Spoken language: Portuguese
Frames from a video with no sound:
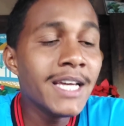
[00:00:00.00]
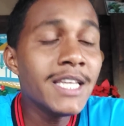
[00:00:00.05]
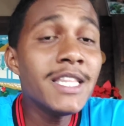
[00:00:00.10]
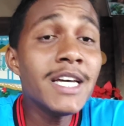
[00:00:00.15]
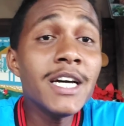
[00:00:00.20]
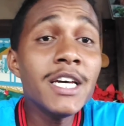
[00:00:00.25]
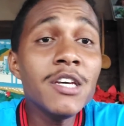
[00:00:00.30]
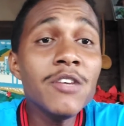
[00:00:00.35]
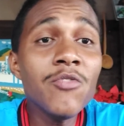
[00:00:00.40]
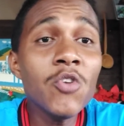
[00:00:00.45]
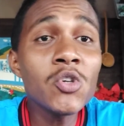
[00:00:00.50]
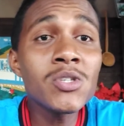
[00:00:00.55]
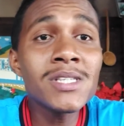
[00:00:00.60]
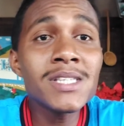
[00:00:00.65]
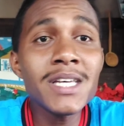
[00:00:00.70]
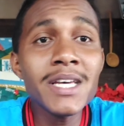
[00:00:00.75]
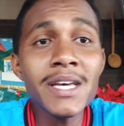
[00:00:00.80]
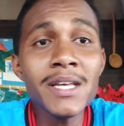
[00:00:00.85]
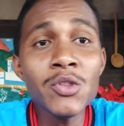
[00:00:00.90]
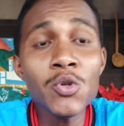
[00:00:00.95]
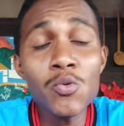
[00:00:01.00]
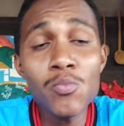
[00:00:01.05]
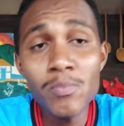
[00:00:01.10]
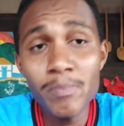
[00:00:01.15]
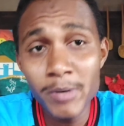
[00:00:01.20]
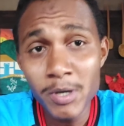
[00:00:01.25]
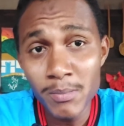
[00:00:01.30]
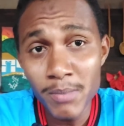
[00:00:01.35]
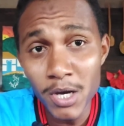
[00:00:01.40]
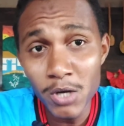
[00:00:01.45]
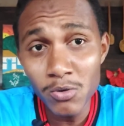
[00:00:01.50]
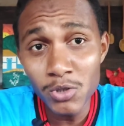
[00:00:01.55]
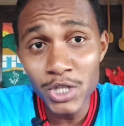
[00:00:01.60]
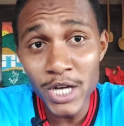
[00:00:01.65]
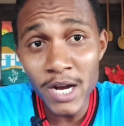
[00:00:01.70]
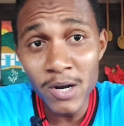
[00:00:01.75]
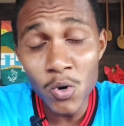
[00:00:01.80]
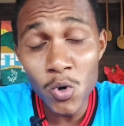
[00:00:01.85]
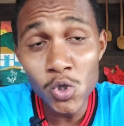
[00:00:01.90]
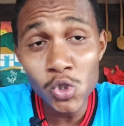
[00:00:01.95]
E daí você, no 1
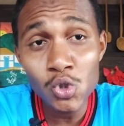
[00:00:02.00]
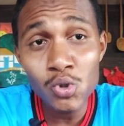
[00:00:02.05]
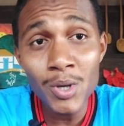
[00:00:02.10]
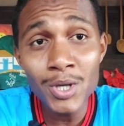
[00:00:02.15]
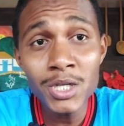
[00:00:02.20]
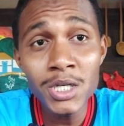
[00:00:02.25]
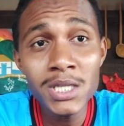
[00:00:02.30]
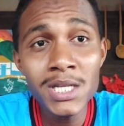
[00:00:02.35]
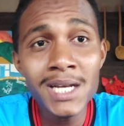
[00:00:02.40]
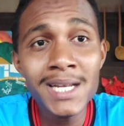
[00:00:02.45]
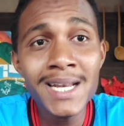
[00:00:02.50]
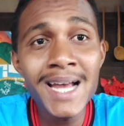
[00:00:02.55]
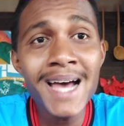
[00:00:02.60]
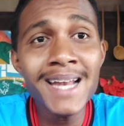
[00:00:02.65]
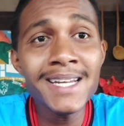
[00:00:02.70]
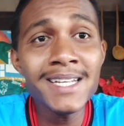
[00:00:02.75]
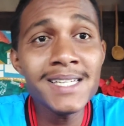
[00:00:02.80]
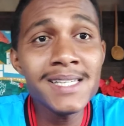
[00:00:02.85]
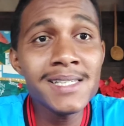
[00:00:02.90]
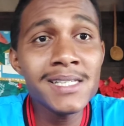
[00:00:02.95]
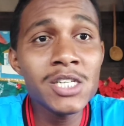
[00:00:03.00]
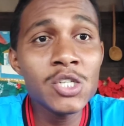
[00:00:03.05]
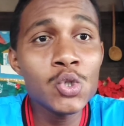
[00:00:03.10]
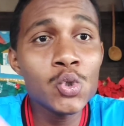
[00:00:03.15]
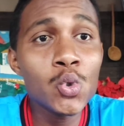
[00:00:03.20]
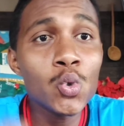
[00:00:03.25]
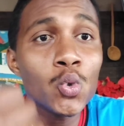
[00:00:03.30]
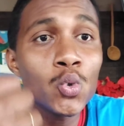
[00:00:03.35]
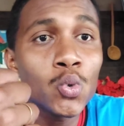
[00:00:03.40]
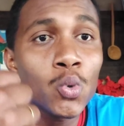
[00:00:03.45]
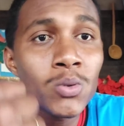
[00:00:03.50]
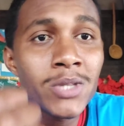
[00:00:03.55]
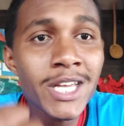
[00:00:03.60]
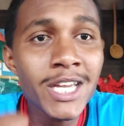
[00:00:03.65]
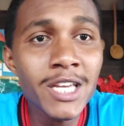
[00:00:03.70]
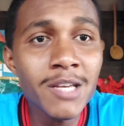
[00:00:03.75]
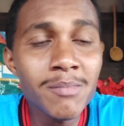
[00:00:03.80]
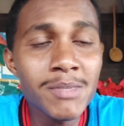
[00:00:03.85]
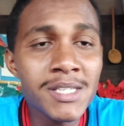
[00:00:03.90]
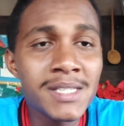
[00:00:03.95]
de agosto ainda, analise tudo,
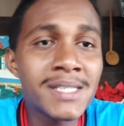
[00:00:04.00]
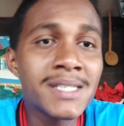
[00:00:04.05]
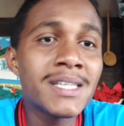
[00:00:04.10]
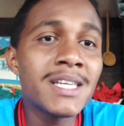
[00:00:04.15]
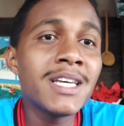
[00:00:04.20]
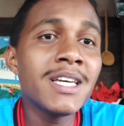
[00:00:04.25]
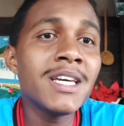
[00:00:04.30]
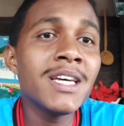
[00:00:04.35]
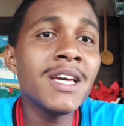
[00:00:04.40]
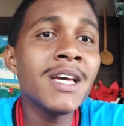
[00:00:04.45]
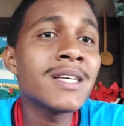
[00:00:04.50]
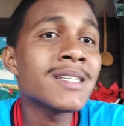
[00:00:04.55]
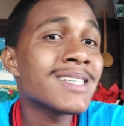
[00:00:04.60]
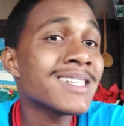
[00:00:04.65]
DMC,